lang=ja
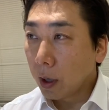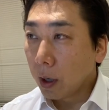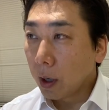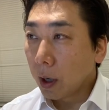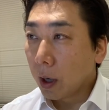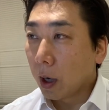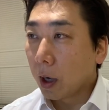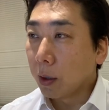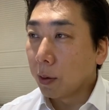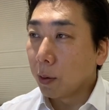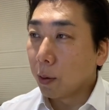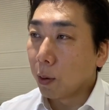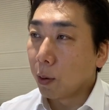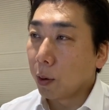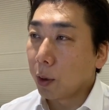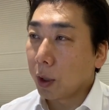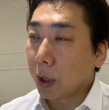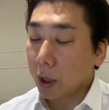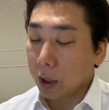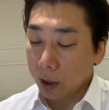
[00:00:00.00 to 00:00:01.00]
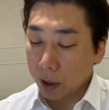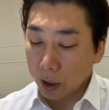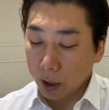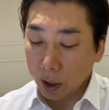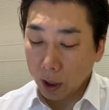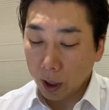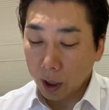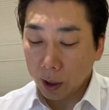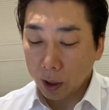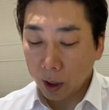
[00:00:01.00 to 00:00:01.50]
あの OK していた
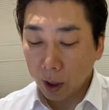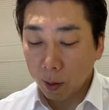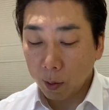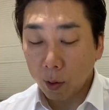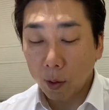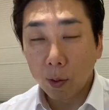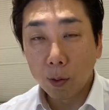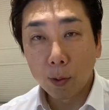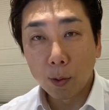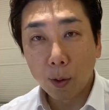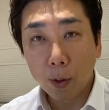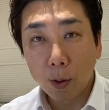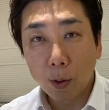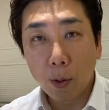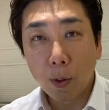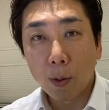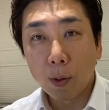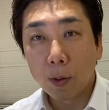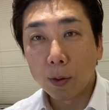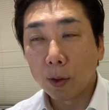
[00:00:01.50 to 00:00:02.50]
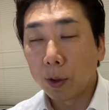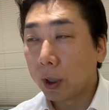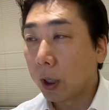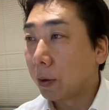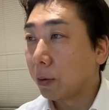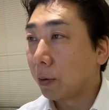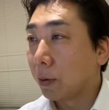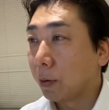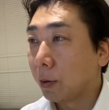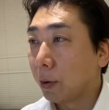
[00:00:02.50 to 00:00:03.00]
だいてもう本当に心強
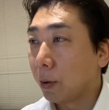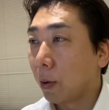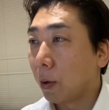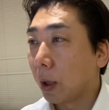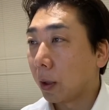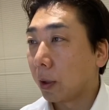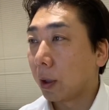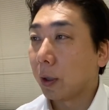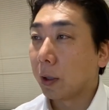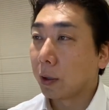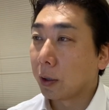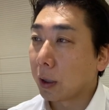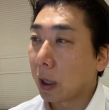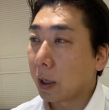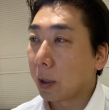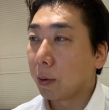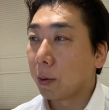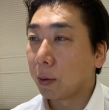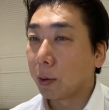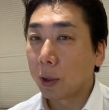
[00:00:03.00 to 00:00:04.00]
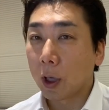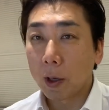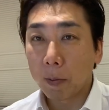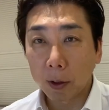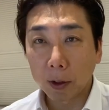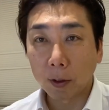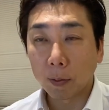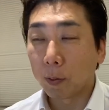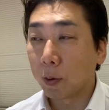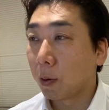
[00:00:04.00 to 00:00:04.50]
かったですありがとうございま
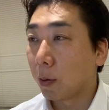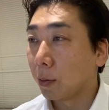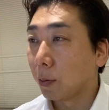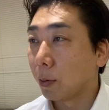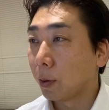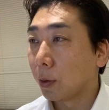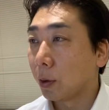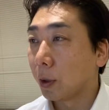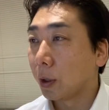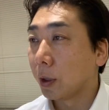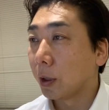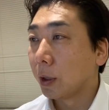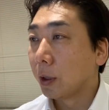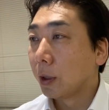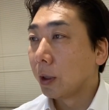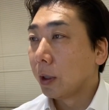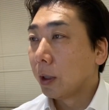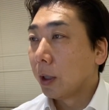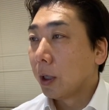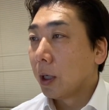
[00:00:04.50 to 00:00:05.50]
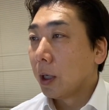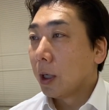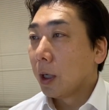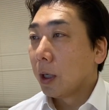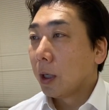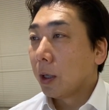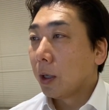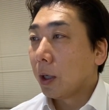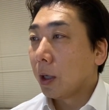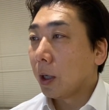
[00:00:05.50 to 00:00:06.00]
すもう本当に
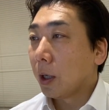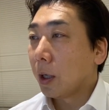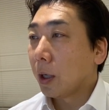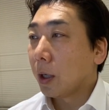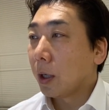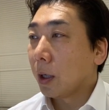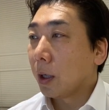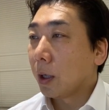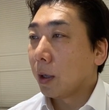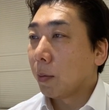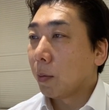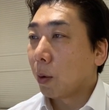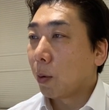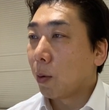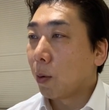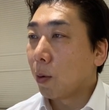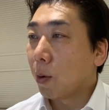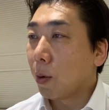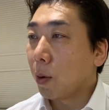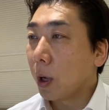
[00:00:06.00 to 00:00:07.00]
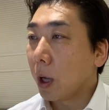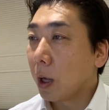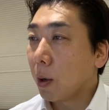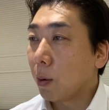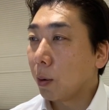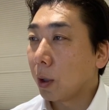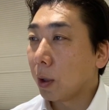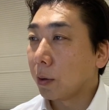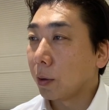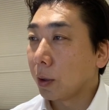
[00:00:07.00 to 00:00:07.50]
でご講演
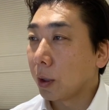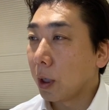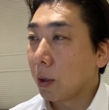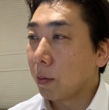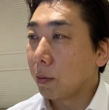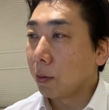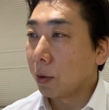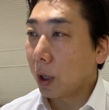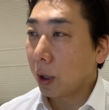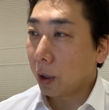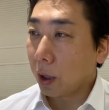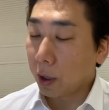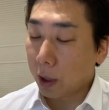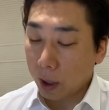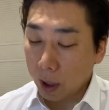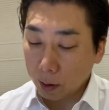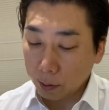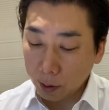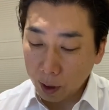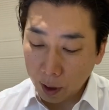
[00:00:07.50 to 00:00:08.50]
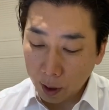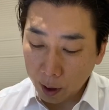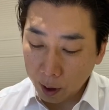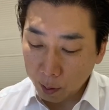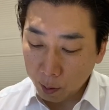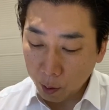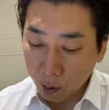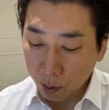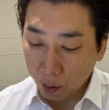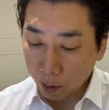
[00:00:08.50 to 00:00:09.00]
をですね受けていただくだけで
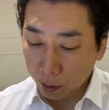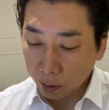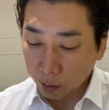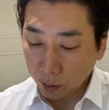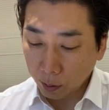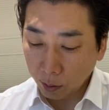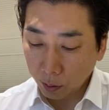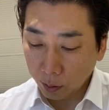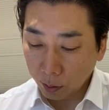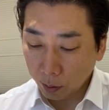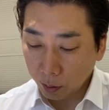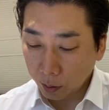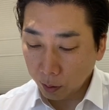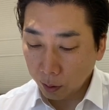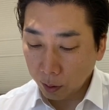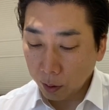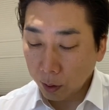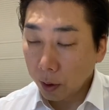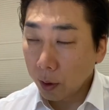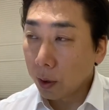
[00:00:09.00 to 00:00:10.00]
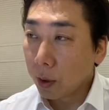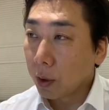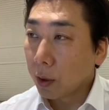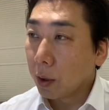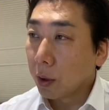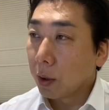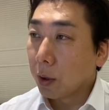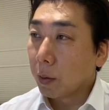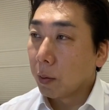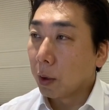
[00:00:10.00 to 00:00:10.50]
も、
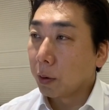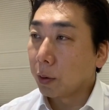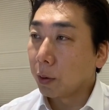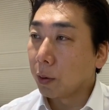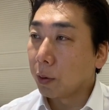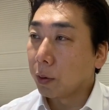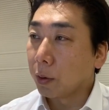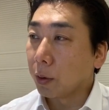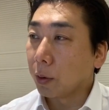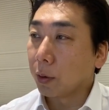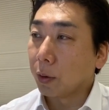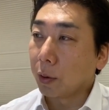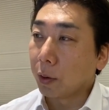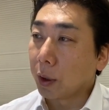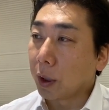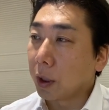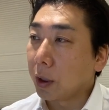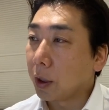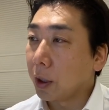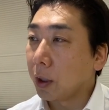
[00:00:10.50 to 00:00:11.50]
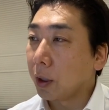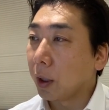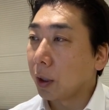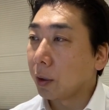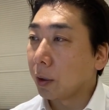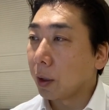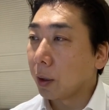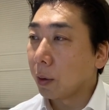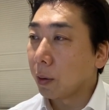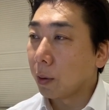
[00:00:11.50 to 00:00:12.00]
まあ、すごく嬉しいんで
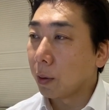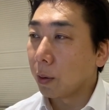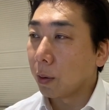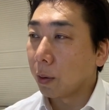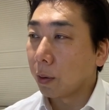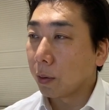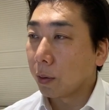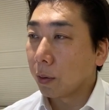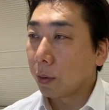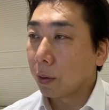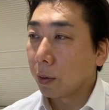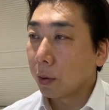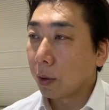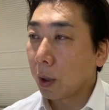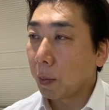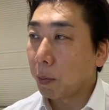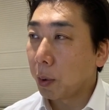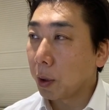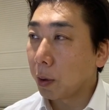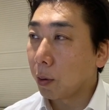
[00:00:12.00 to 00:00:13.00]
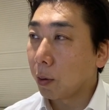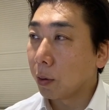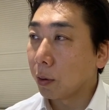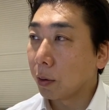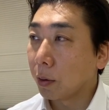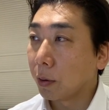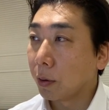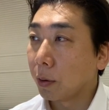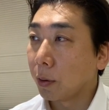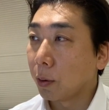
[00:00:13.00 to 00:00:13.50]
すけどやっぱりこう
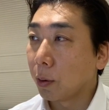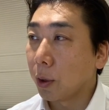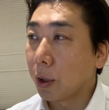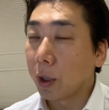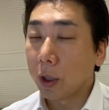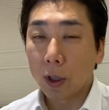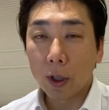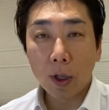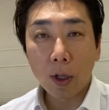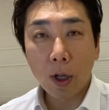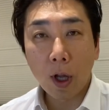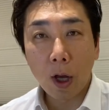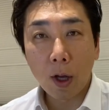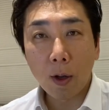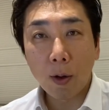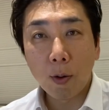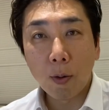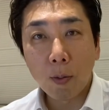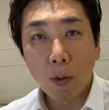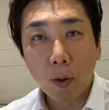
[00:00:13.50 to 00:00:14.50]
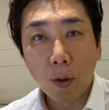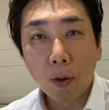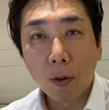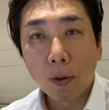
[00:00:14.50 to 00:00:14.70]
すごい内容も